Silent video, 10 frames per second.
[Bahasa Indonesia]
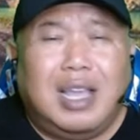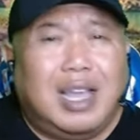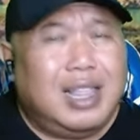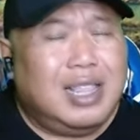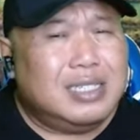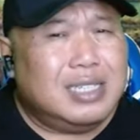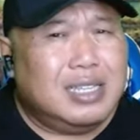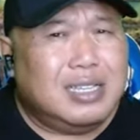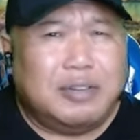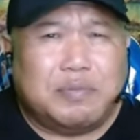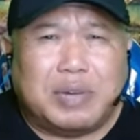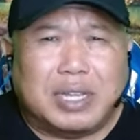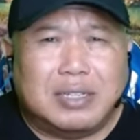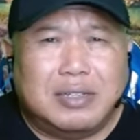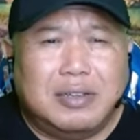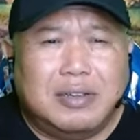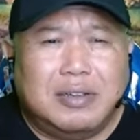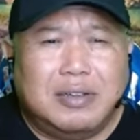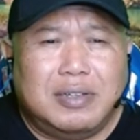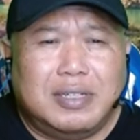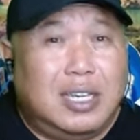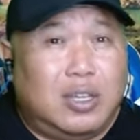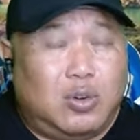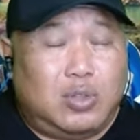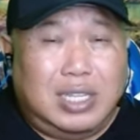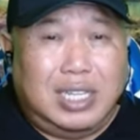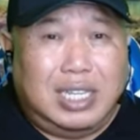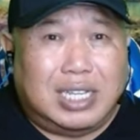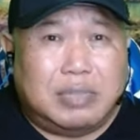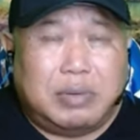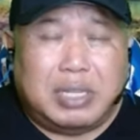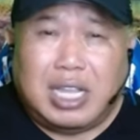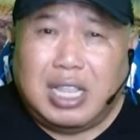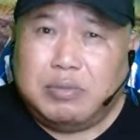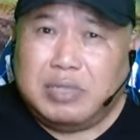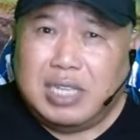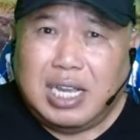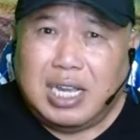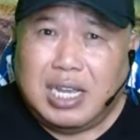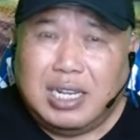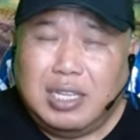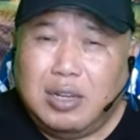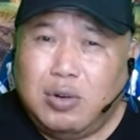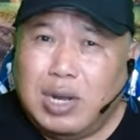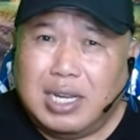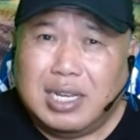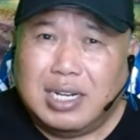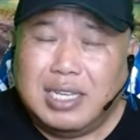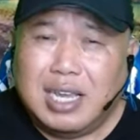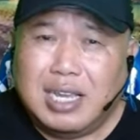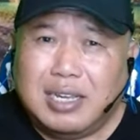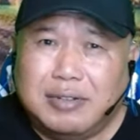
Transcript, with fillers: Alasan keempat, rutinitas sobat alam sehari-hari di ruang kerja,